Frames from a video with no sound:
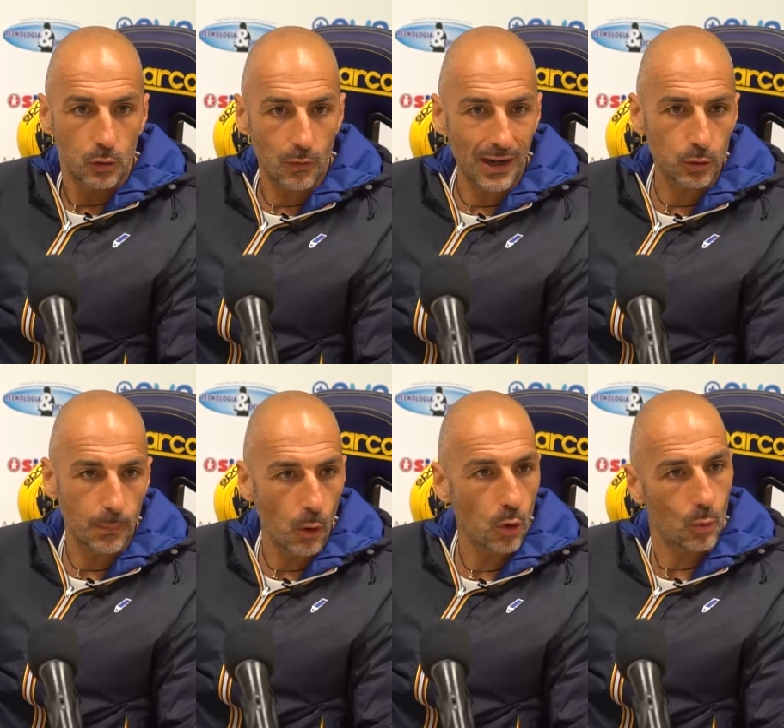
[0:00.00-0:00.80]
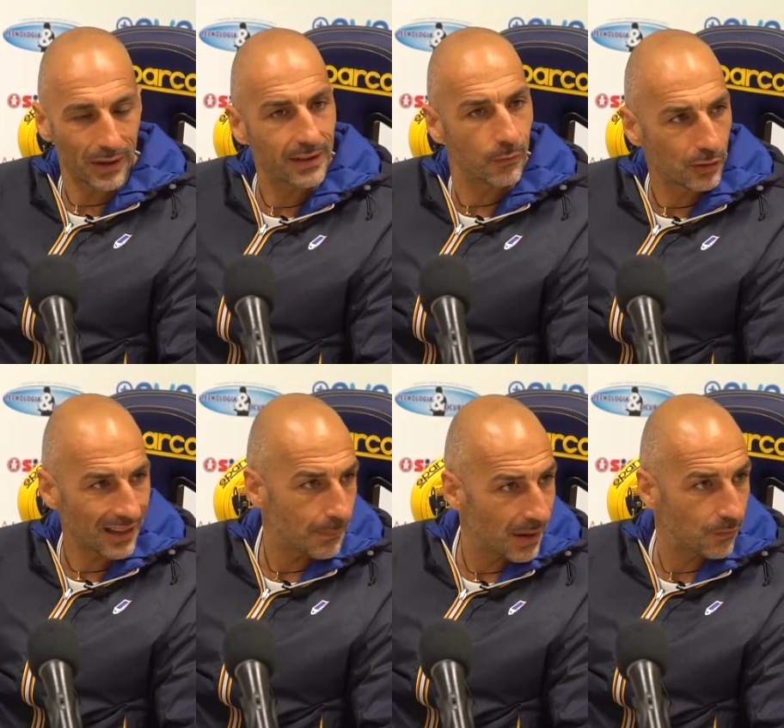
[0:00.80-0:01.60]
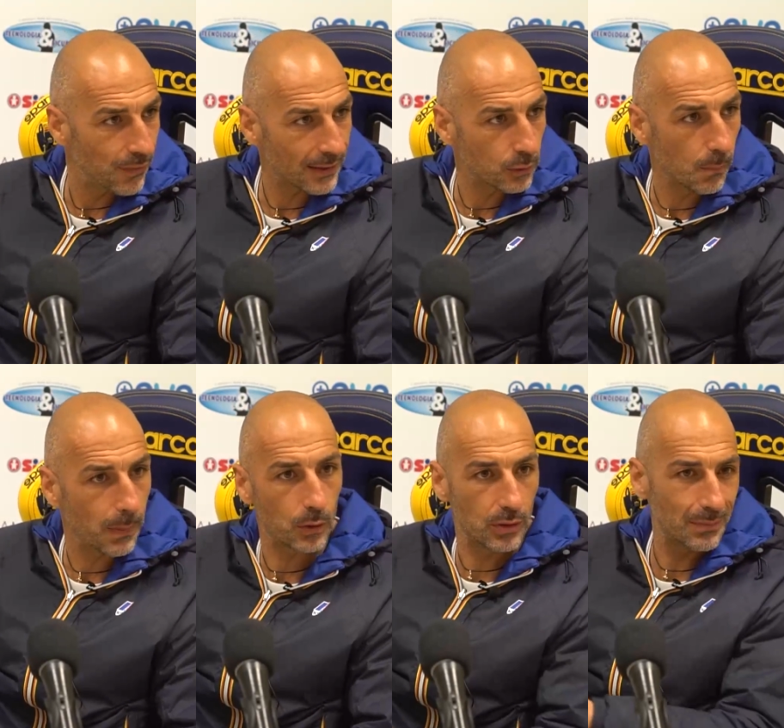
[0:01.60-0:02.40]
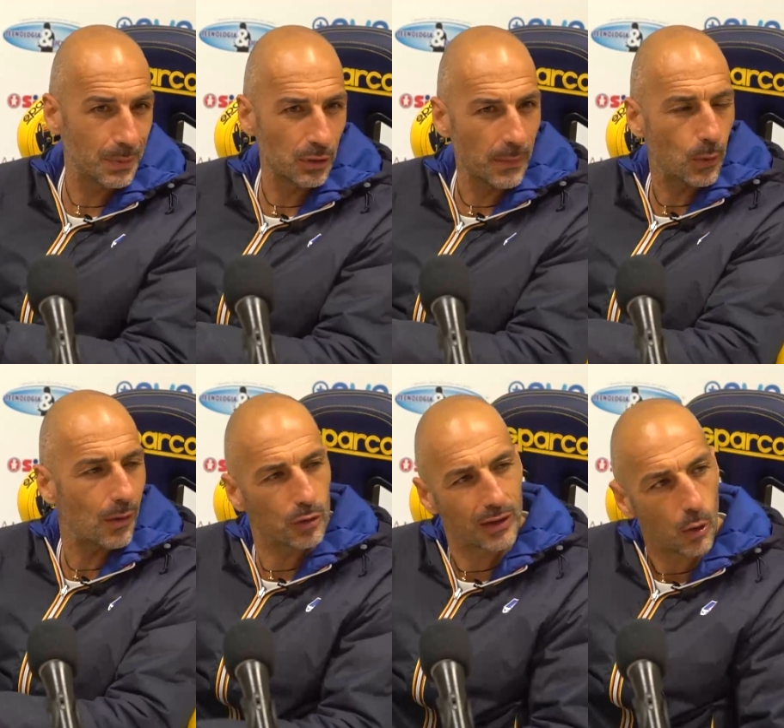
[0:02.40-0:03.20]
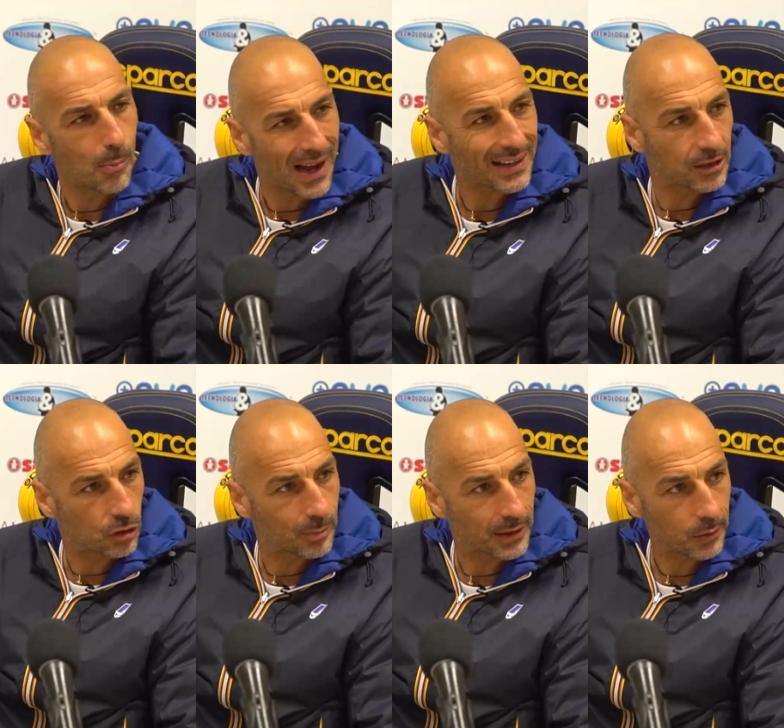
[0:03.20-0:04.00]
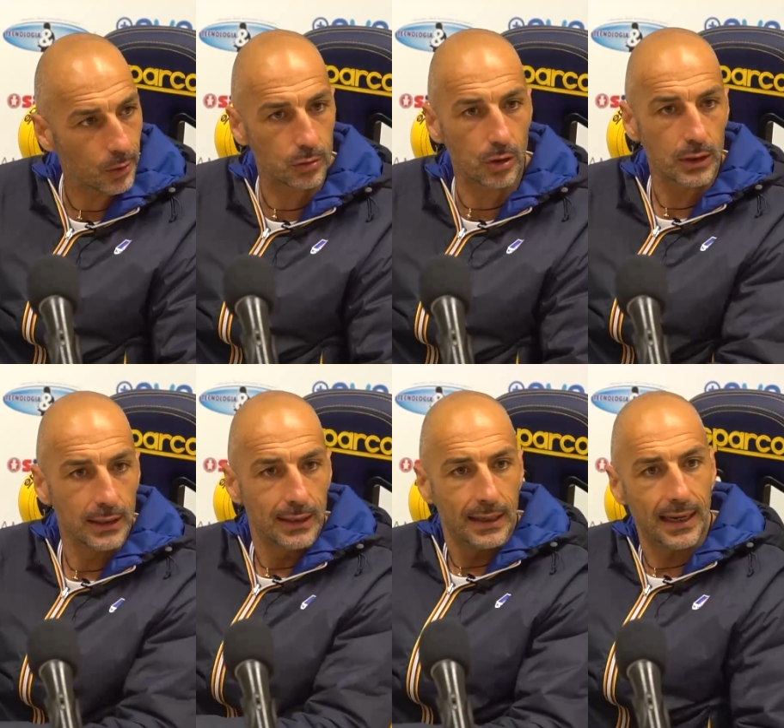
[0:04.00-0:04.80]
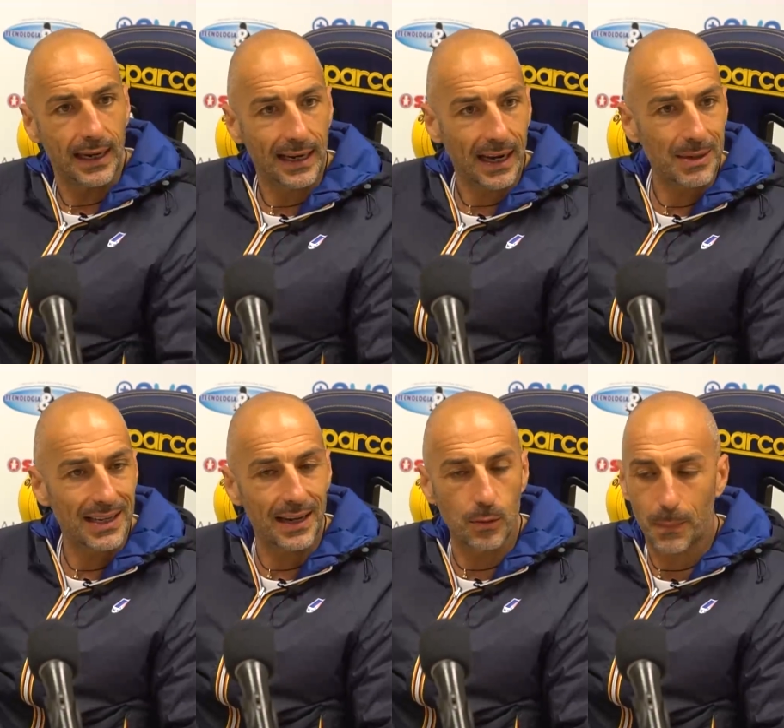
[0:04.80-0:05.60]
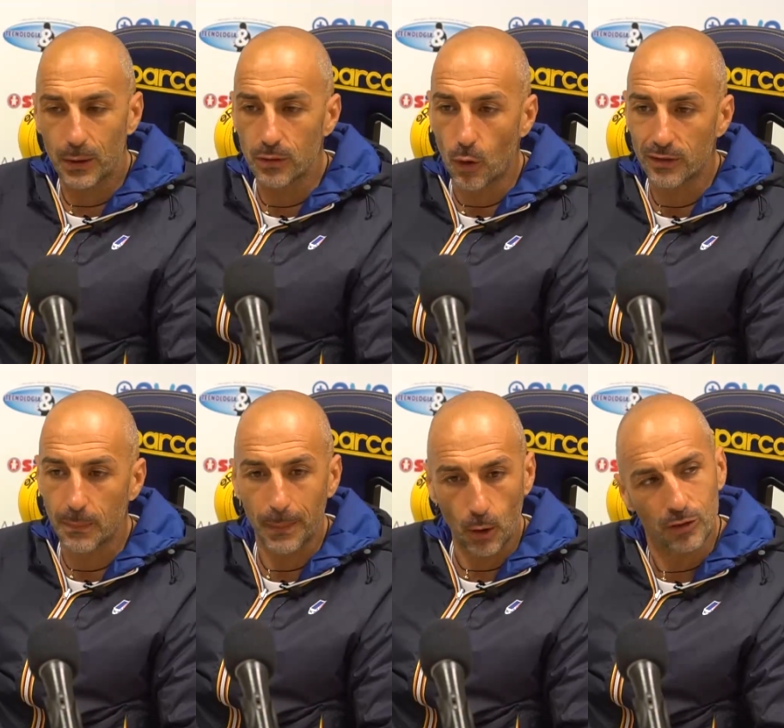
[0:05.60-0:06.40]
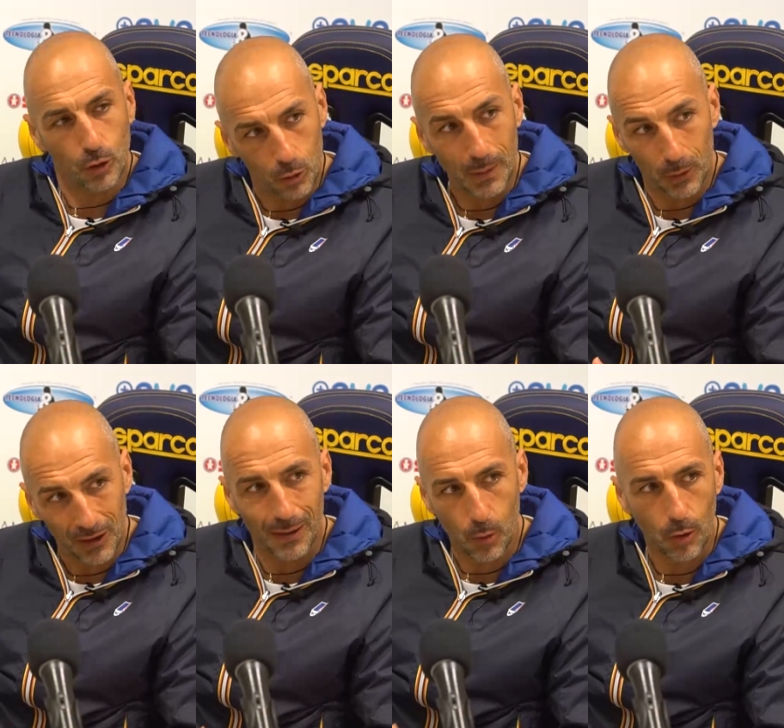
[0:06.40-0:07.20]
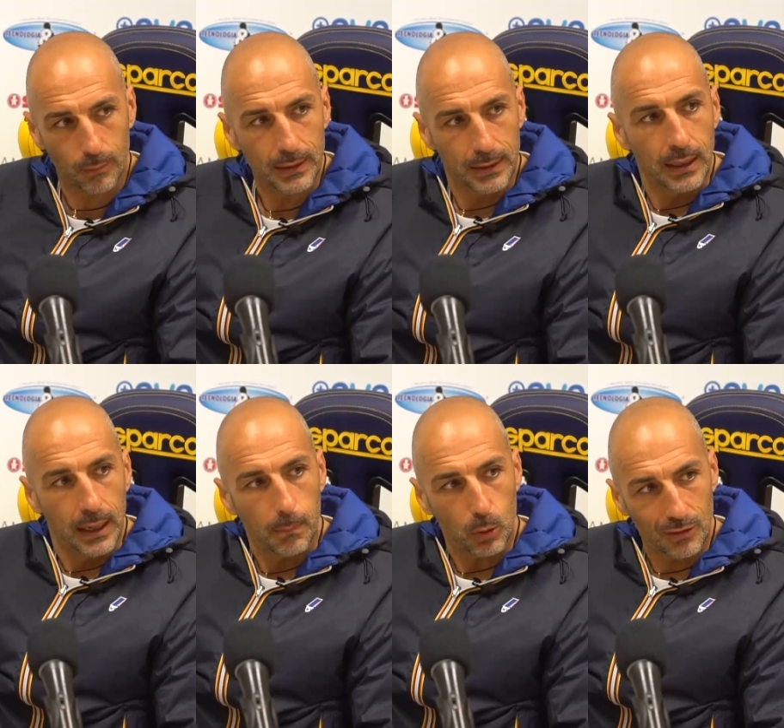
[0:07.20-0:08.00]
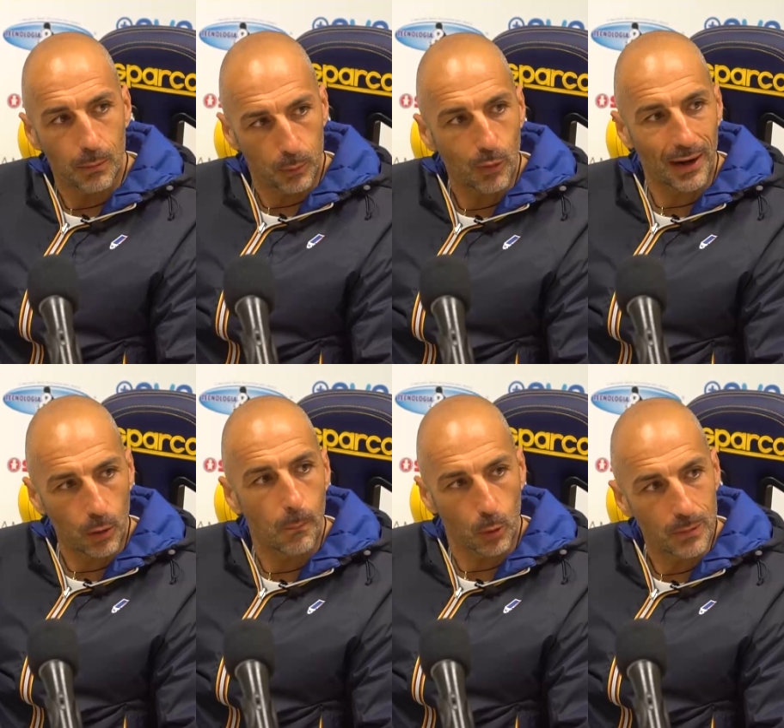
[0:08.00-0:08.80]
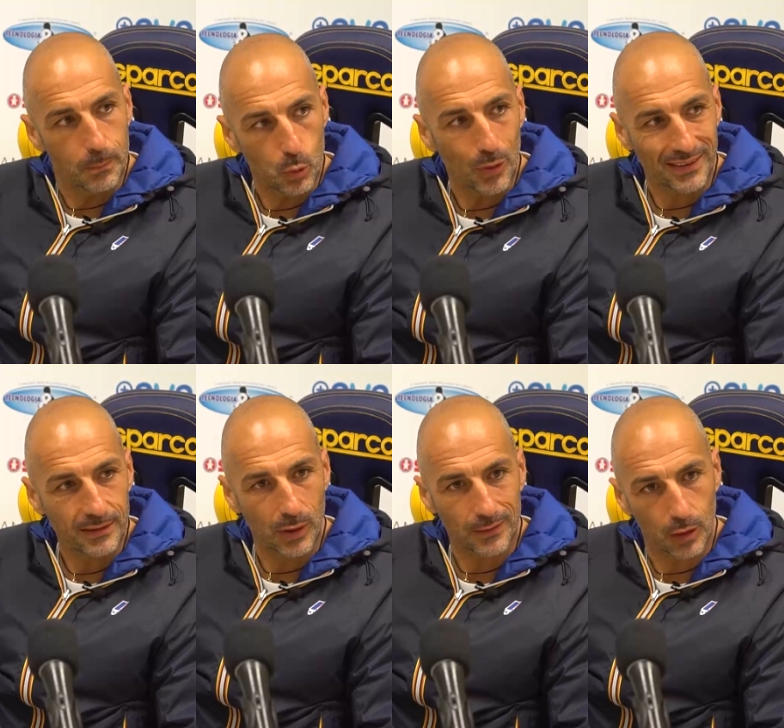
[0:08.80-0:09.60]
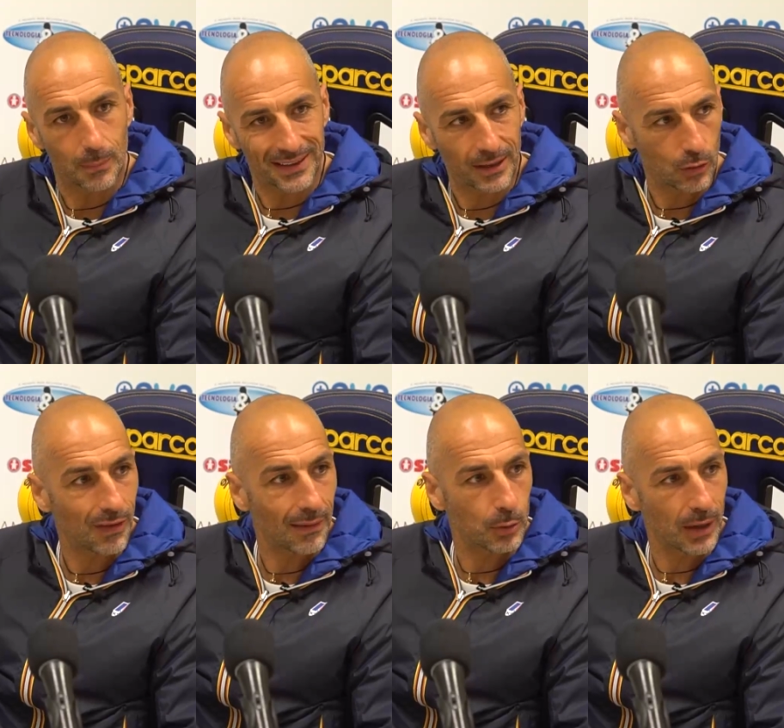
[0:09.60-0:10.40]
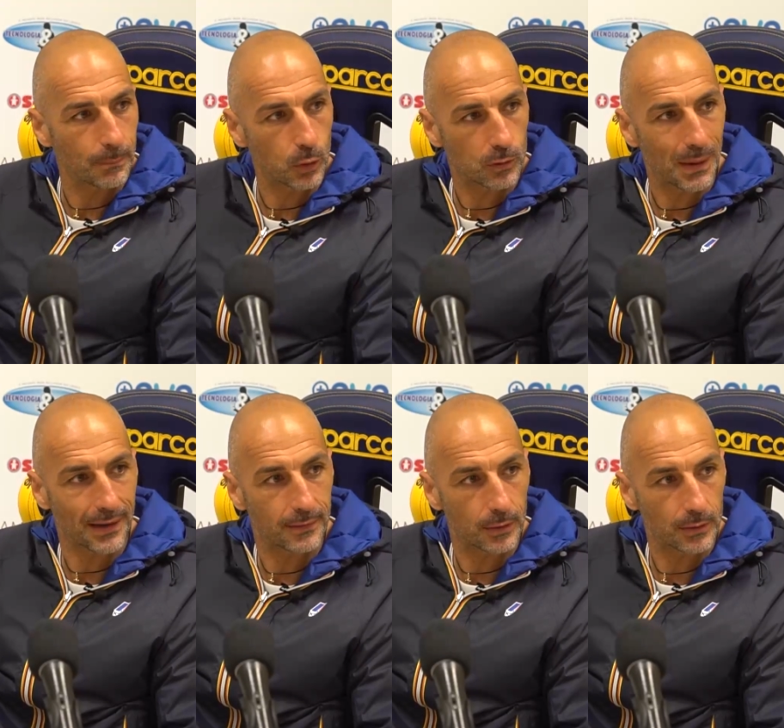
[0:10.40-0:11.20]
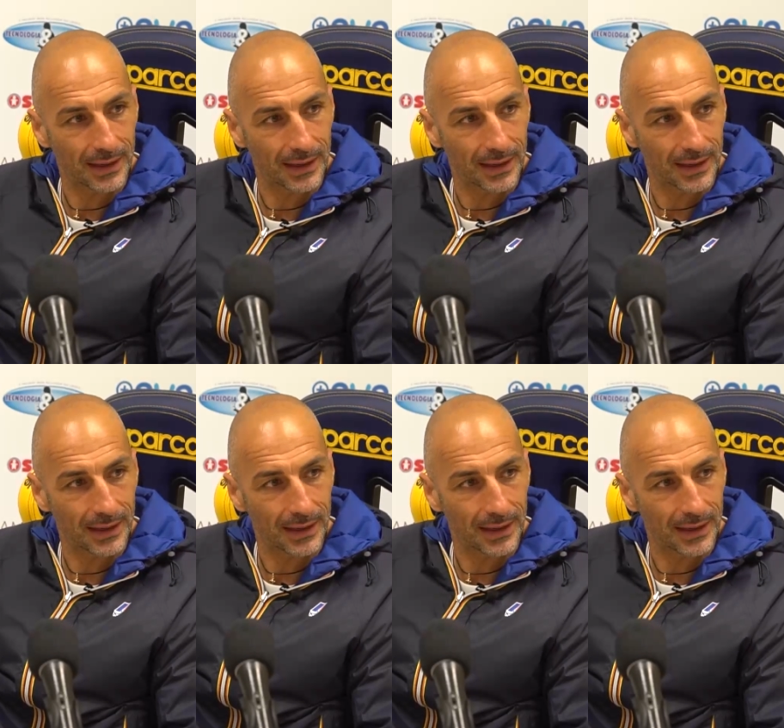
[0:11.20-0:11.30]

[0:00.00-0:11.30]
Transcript: trovato poco. Qualche volta l'abbiamo fatto, paio, il primo tempo una volta con Marchic mi ricordo, e Camilleri un paio di volte, però secondo me potevamo, potevamo provarlo un po' di più questa situazione perché trovavamo tanto spazio.